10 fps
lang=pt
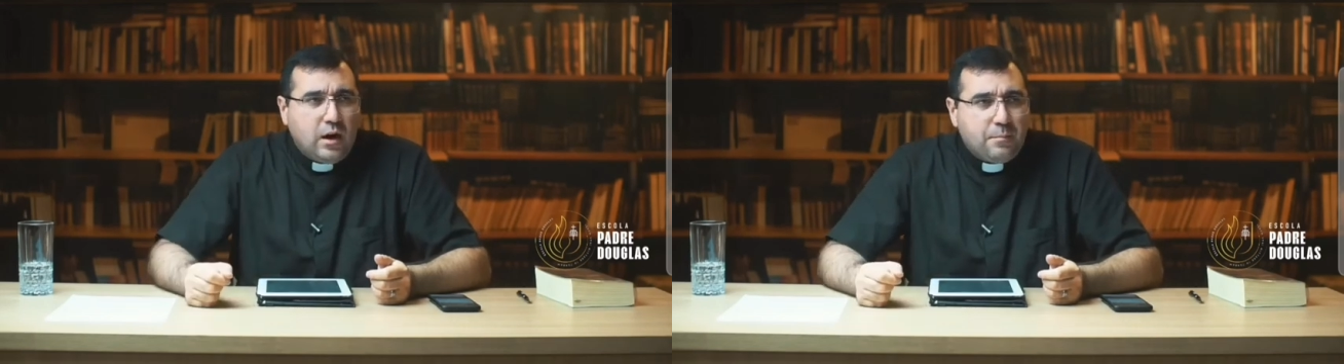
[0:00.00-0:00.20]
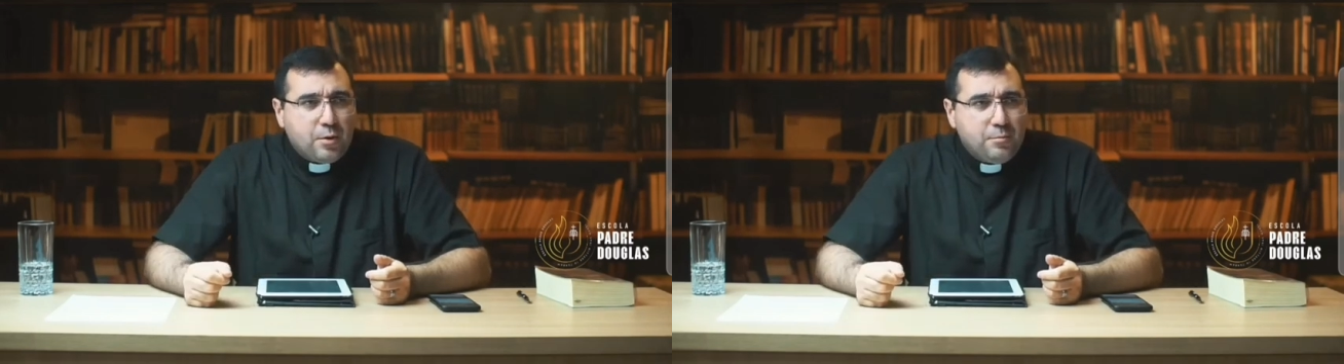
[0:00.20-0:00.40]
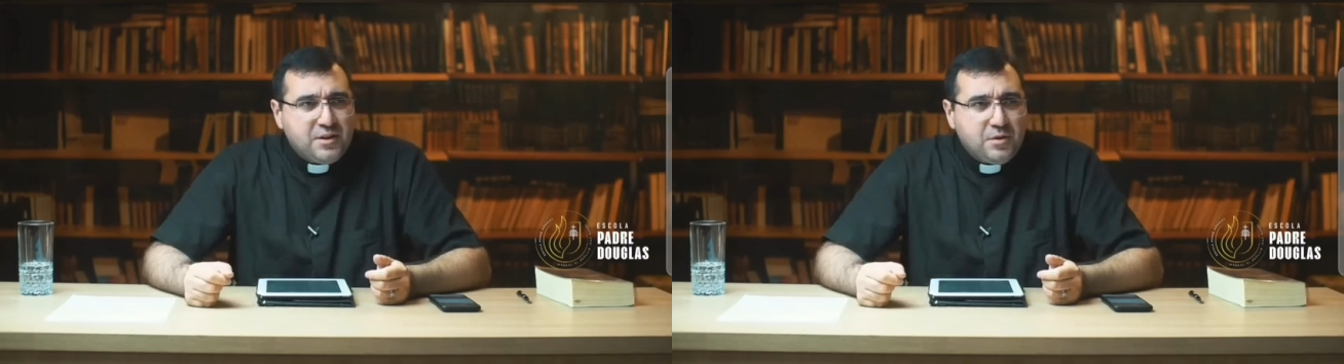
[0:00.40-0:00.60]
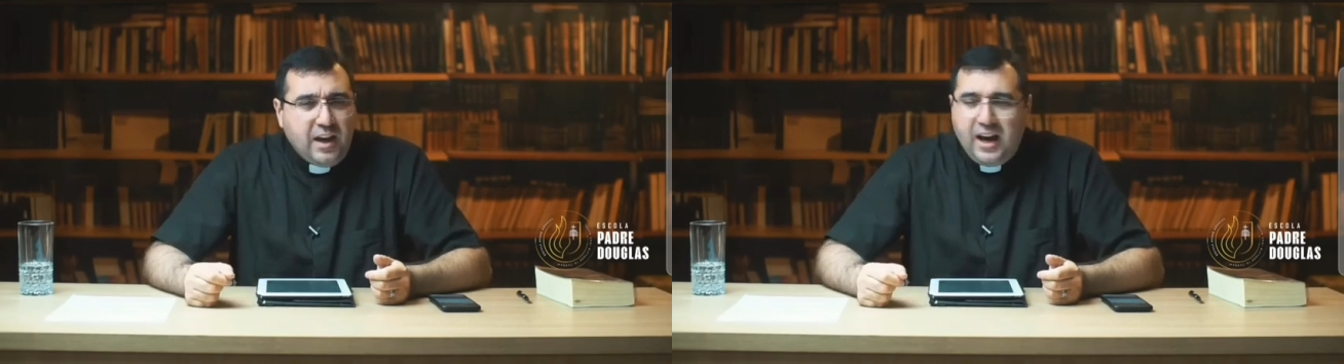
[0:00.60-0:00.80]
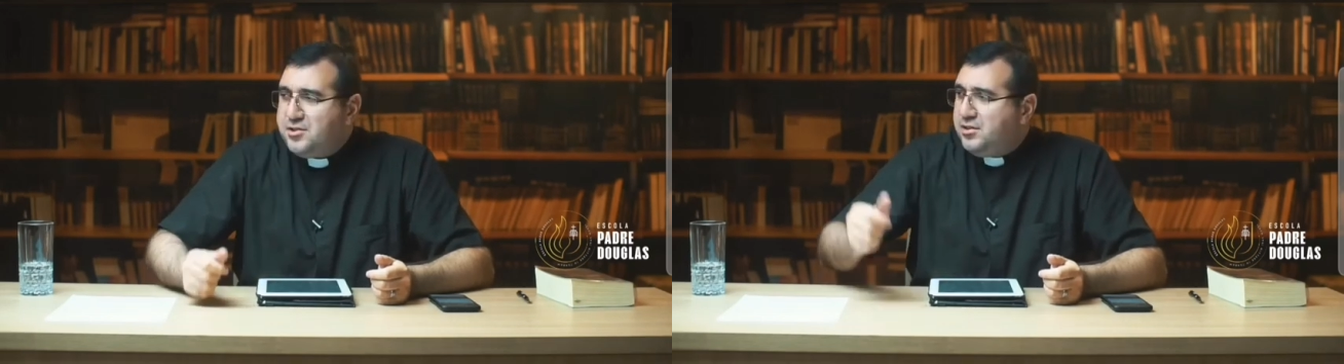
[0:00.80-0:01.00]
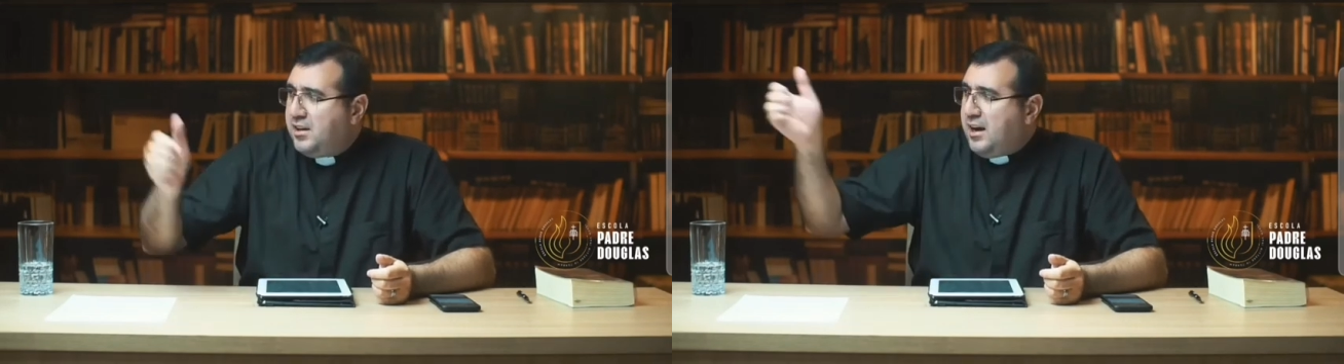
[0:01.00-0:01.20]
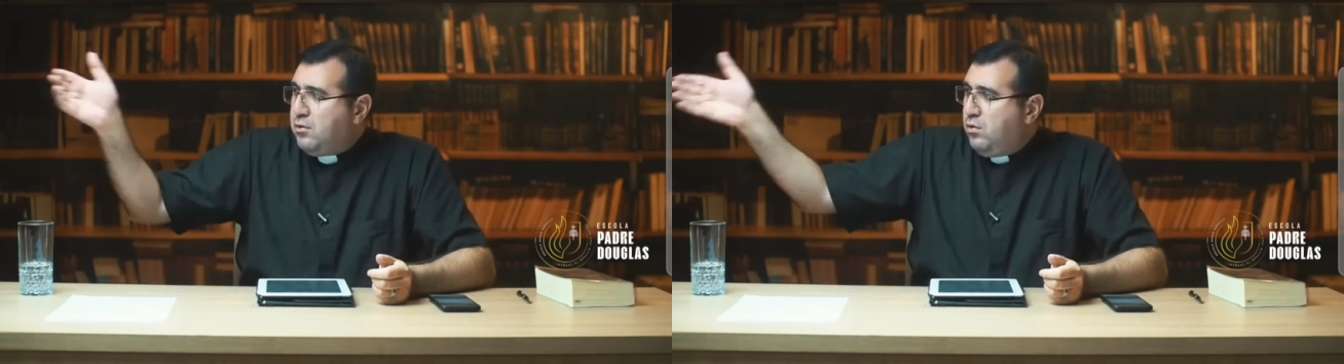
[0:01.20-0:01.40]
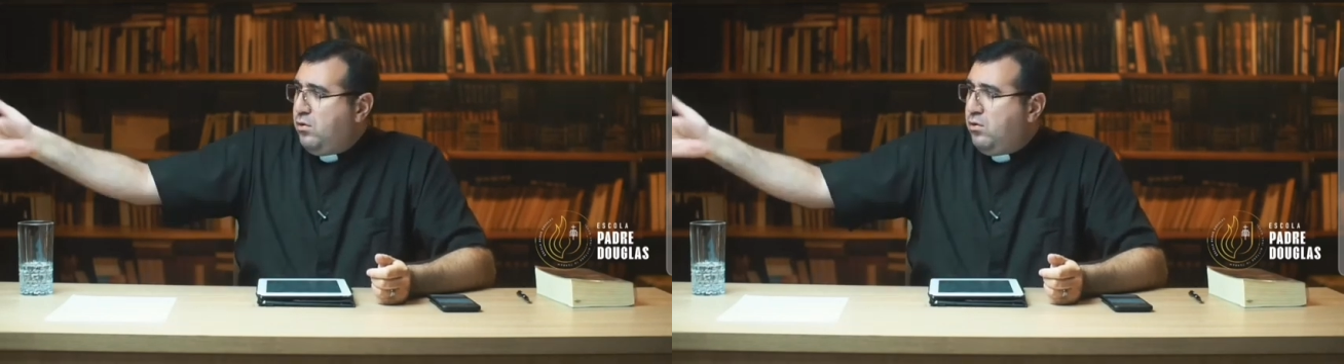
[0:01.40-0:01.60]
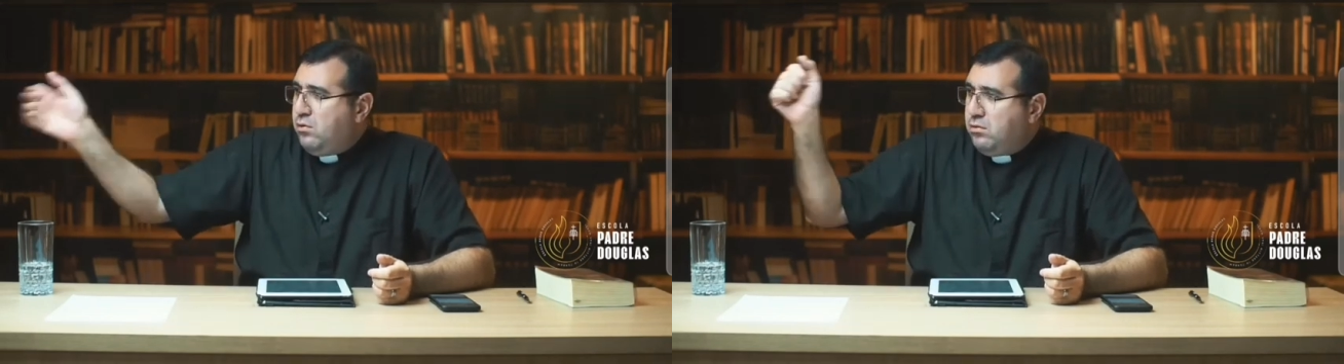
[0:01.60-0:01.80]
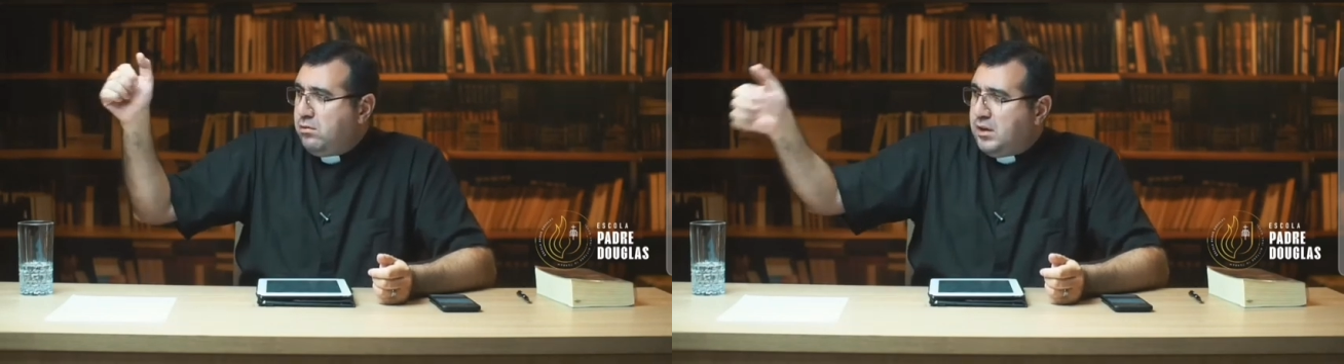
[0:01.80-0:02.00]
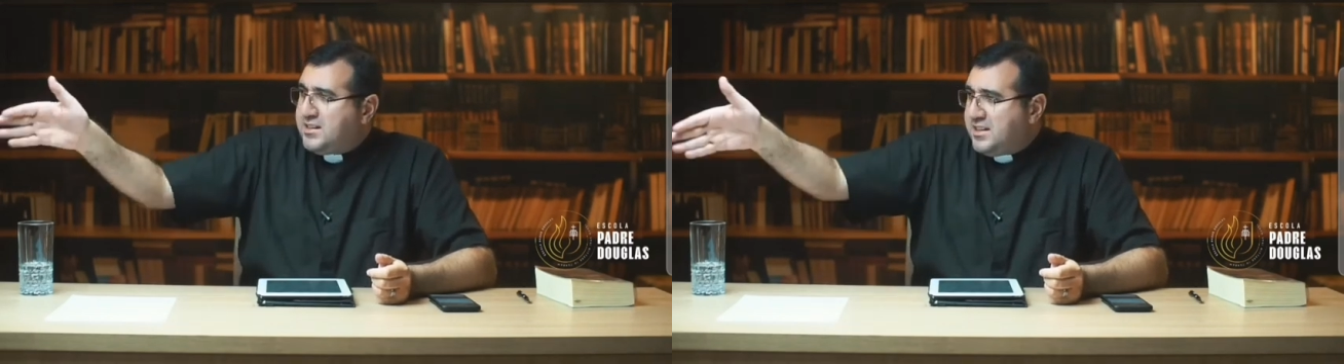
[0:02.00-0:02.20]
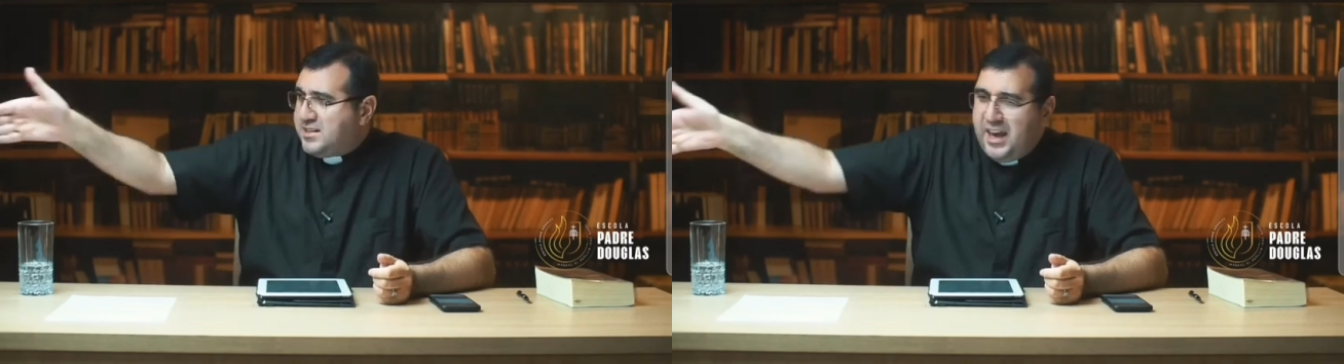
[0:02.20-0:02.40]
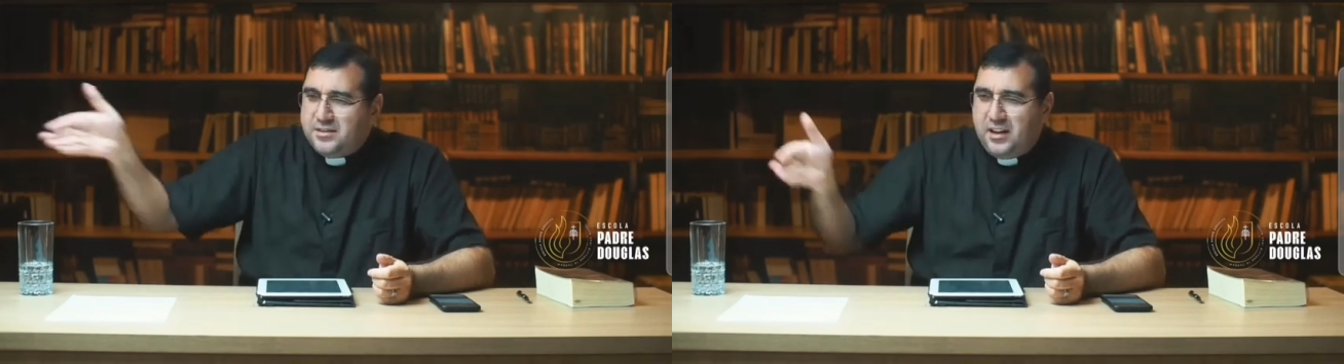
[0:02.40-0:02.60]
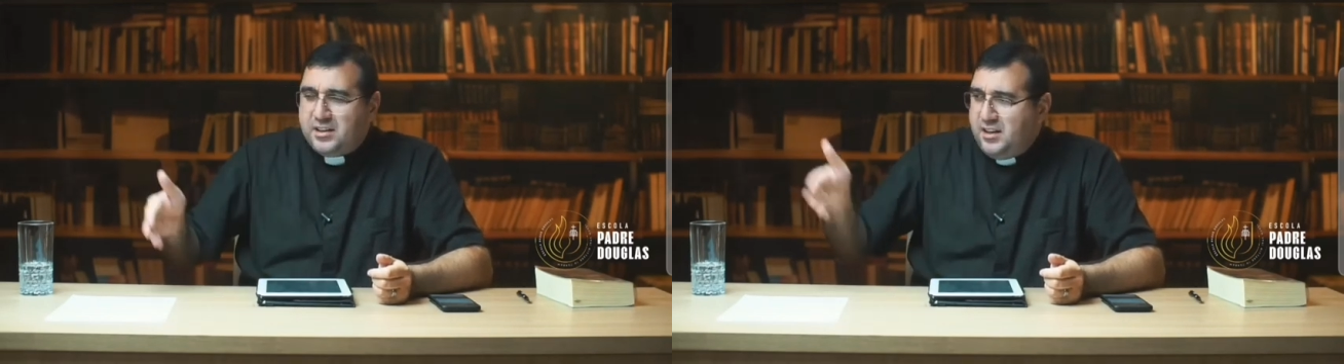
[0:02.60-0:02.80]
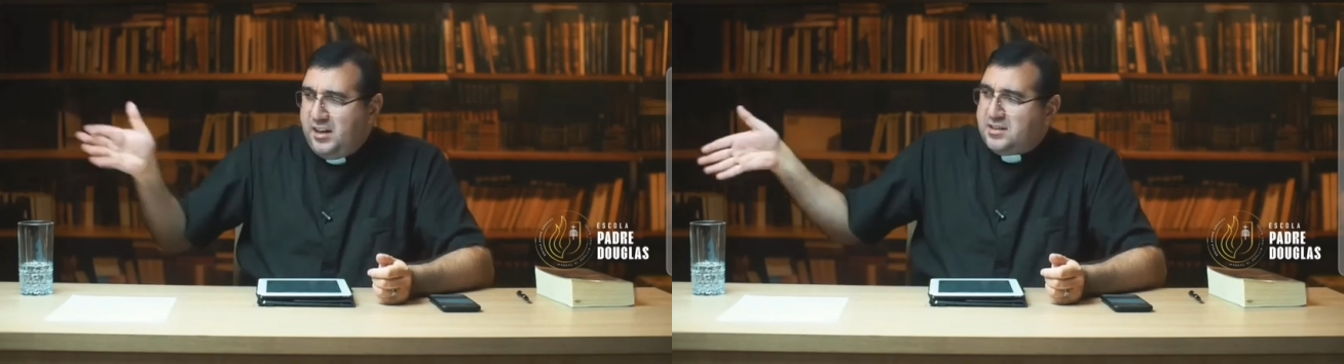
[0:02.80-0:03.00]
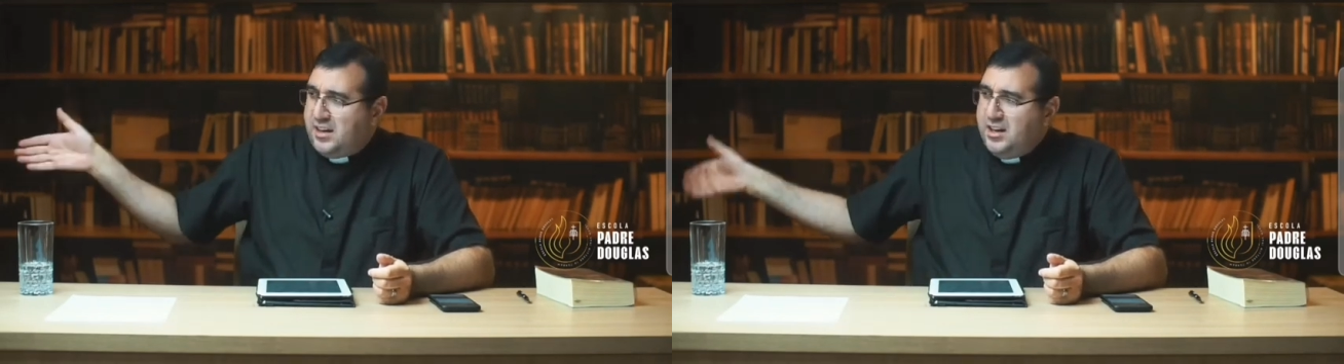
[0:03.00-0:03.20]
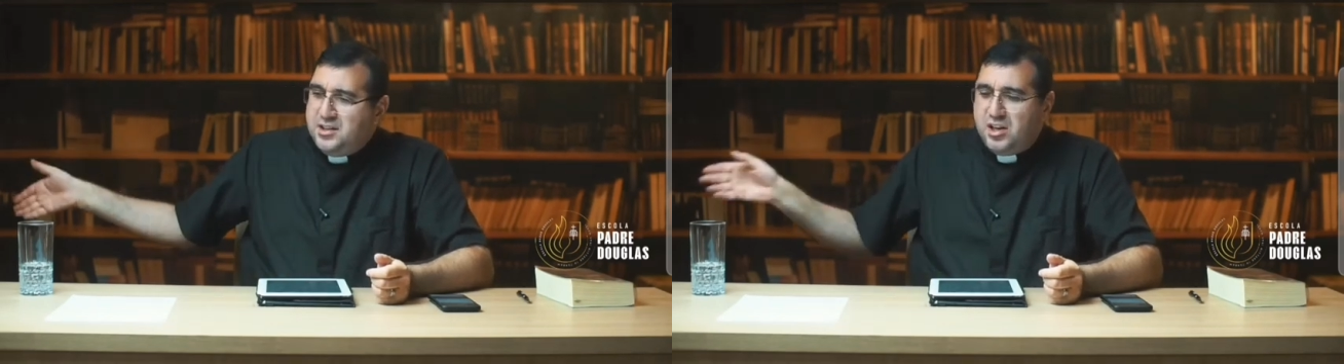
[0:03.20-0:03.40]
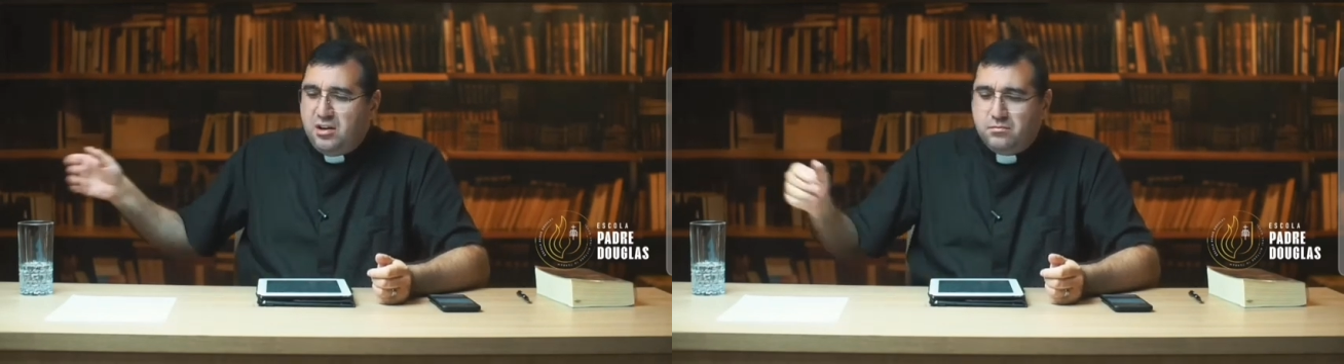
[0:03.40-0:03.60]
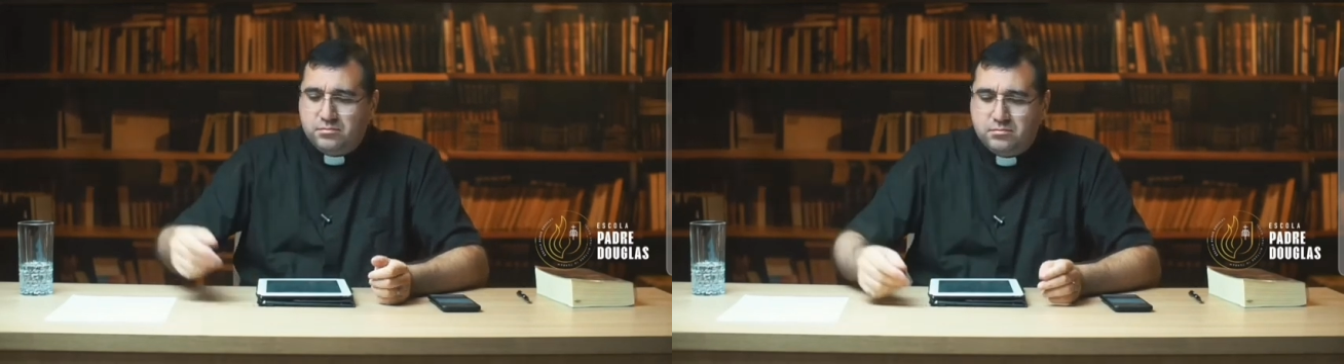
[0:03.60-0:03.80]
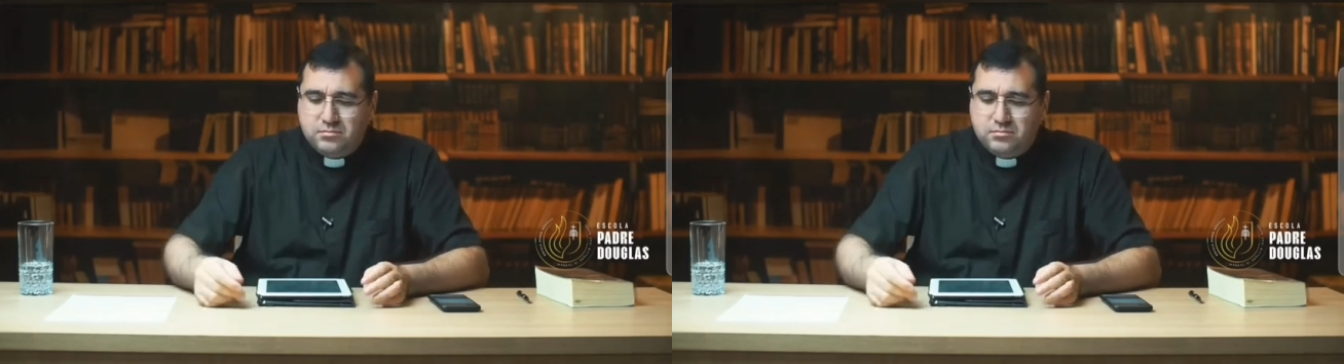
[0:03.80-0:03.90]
a promiscuidade, largou essa seita aqui, essa religião